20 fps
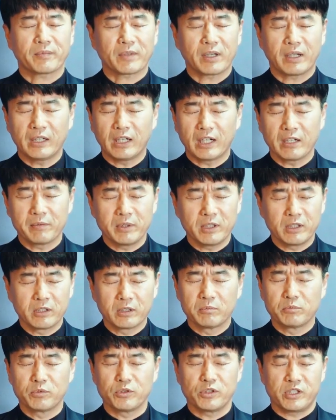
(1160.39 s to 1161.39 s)
하나님이
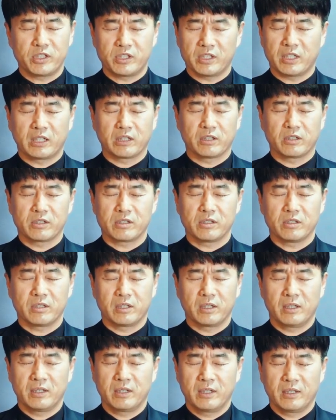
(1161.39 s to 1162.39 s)
이런 분이시라는 것을
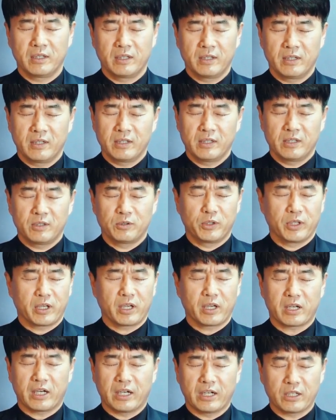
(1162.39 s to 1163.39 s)

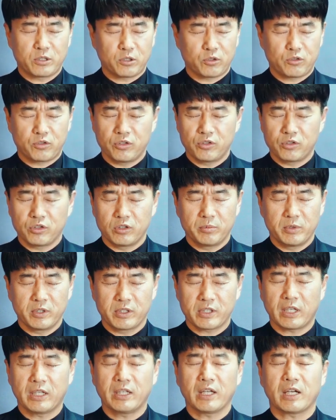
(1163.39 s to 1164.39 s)
우리에게 가르쳐 주신 주님을
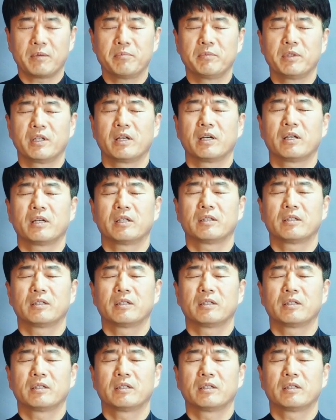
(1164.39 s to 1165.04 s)
찬양합니다.